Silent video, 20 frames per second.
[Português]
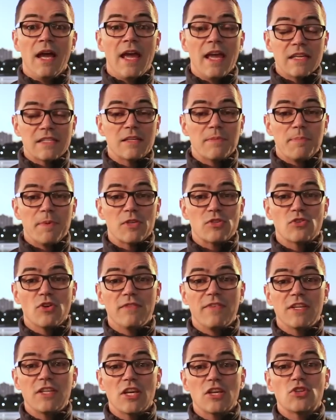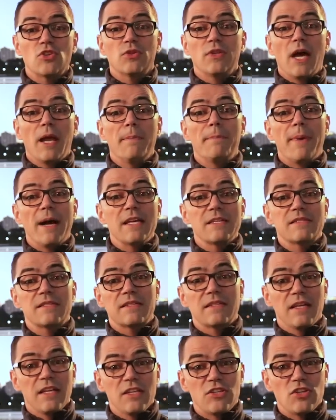Essa pessoa vai te ajudar
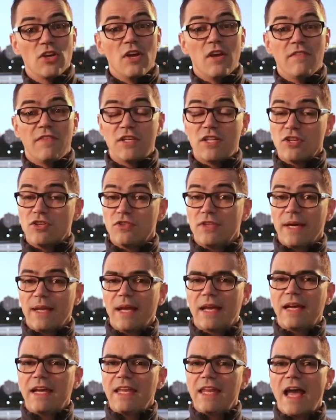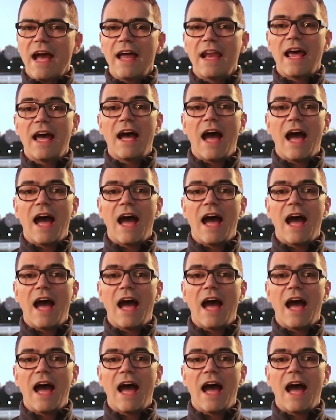bastante, vai te ajudar a criar